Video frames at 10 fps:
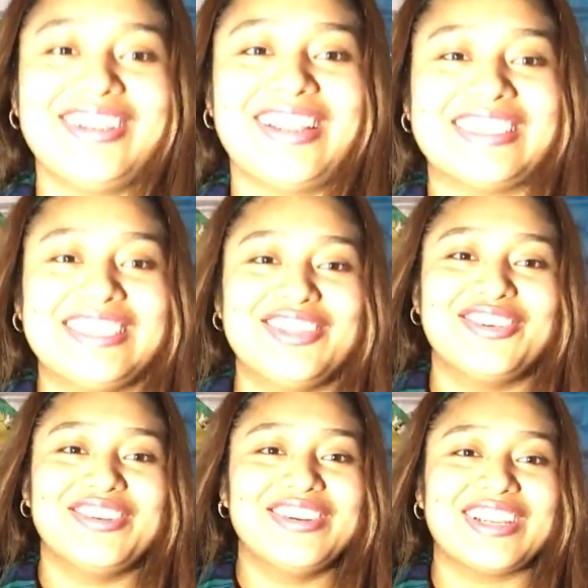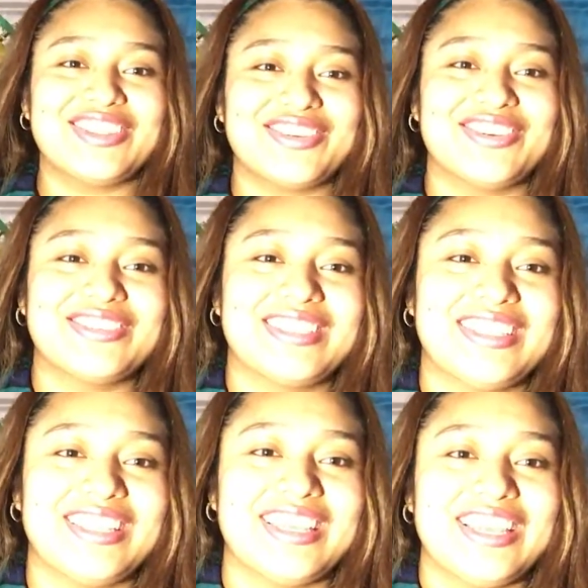haciendo un reto con
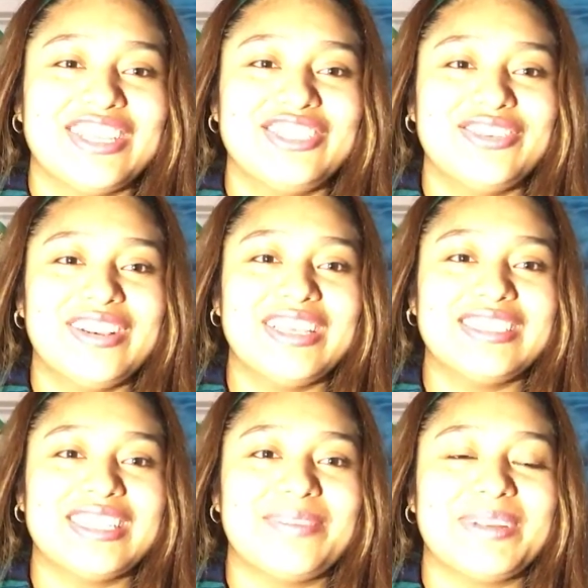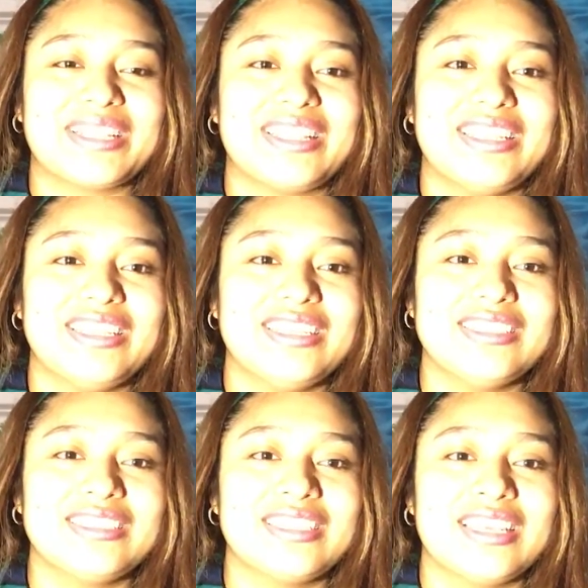ustedes. Julisa Martínez,
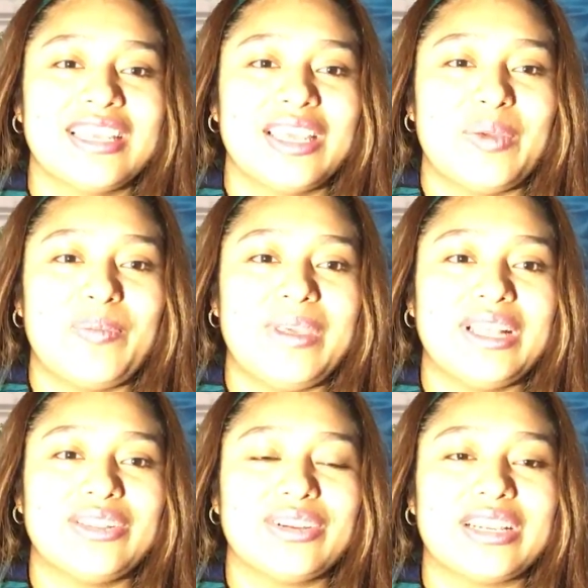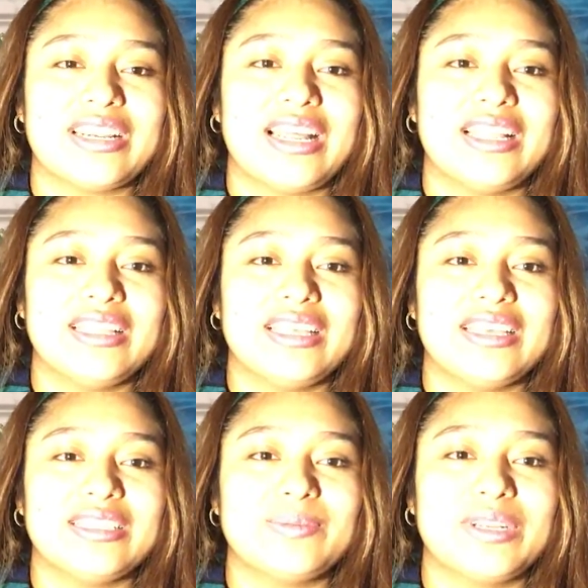Víctor
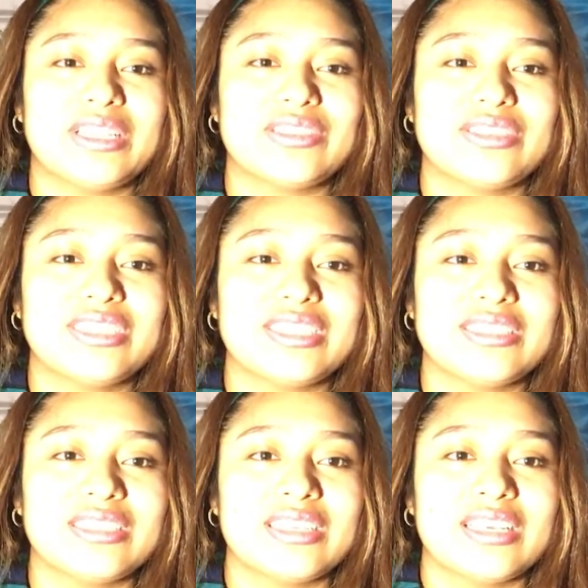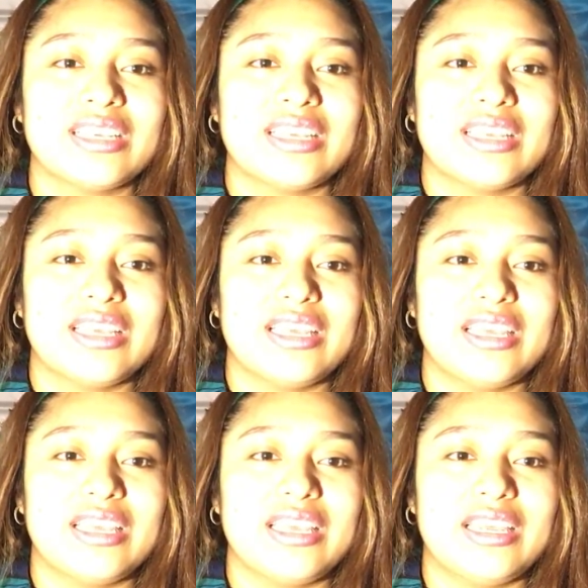Hernández, buenas noches.
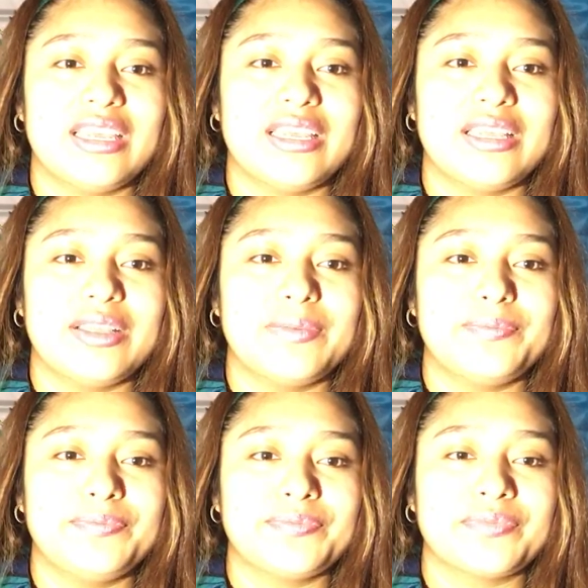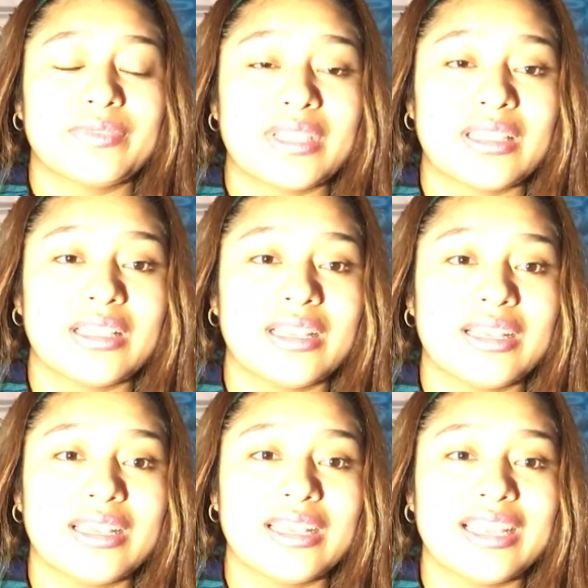Eh,
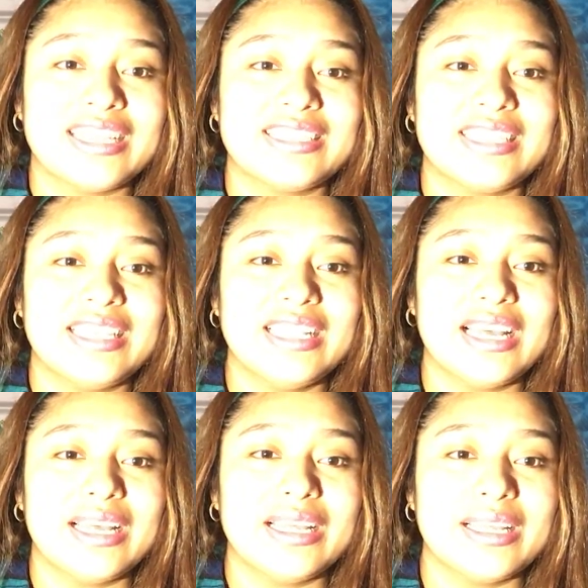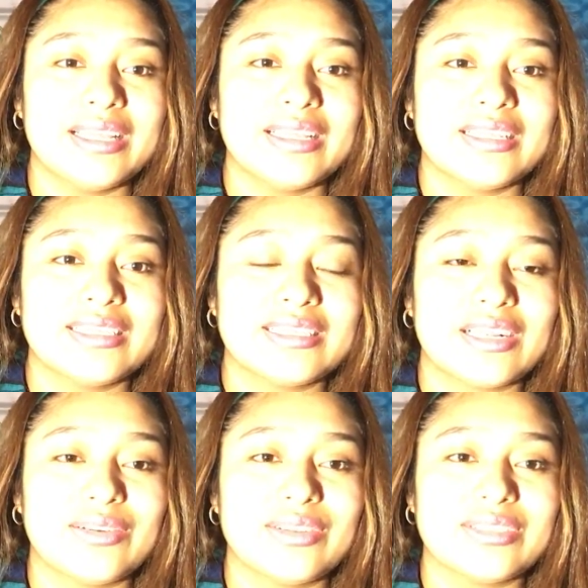Cristina,
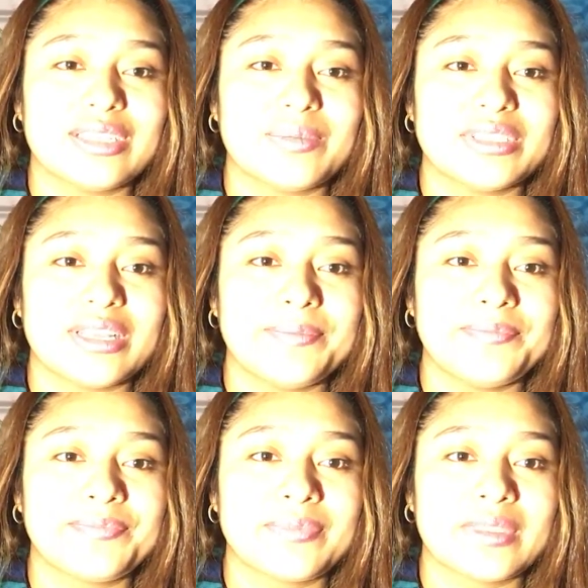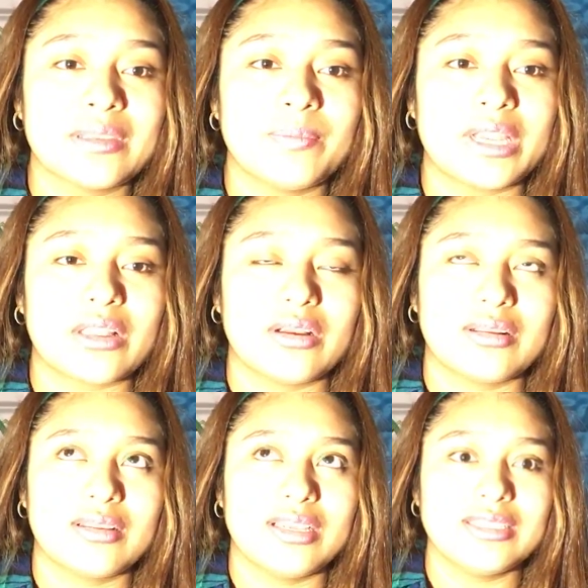saludos hermosa. Perdón,
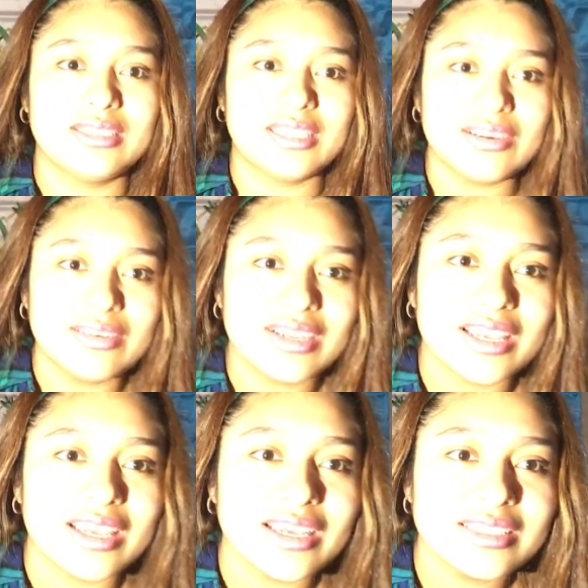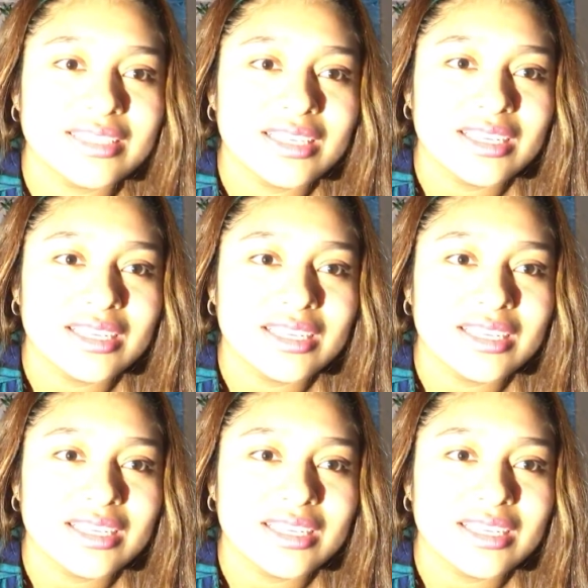es creo que es...